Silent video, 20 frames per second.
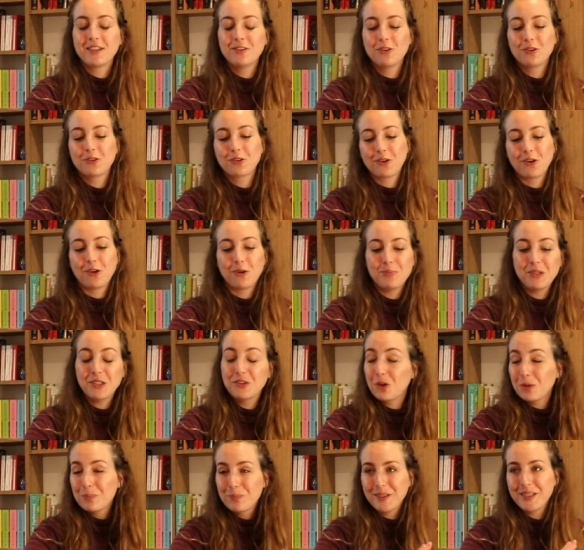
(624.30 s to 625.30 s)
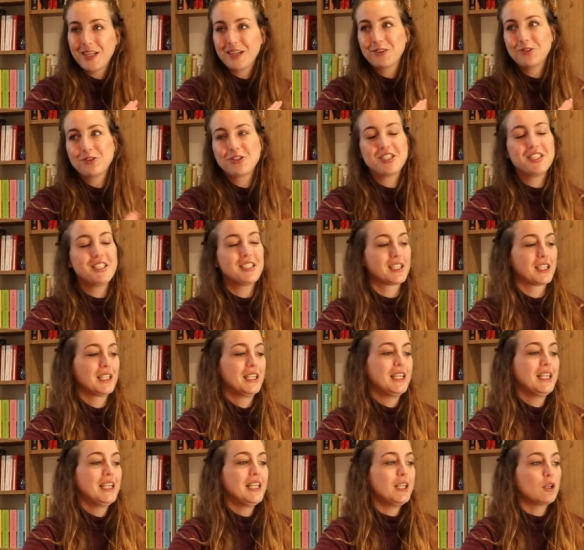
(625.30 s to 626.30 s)
avec notre euh, méthode pédagogique
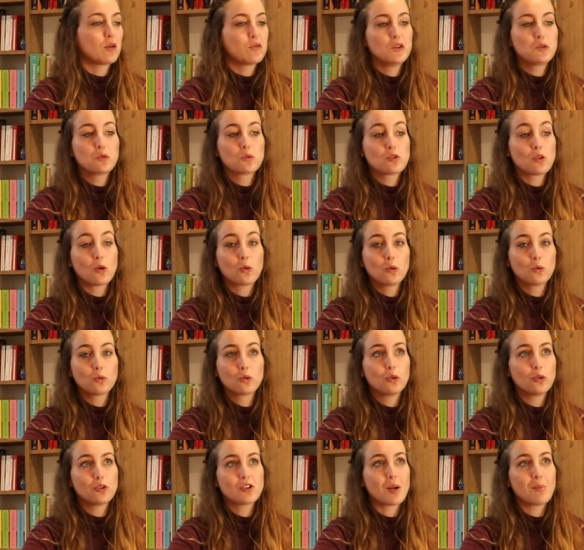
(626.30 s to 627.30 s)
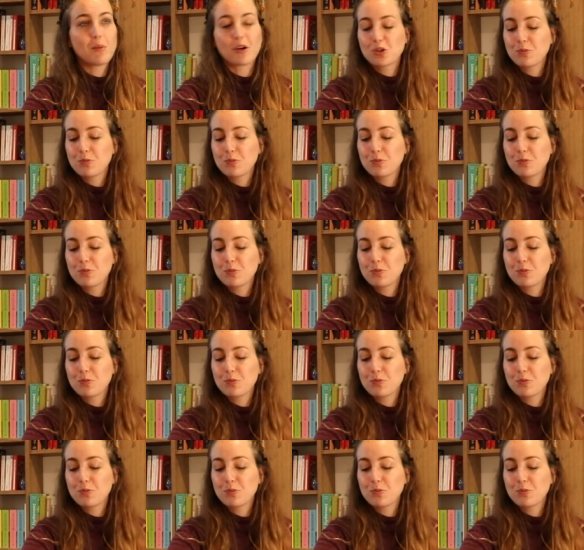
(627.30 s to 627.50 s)
et en fait on se rend compte que ça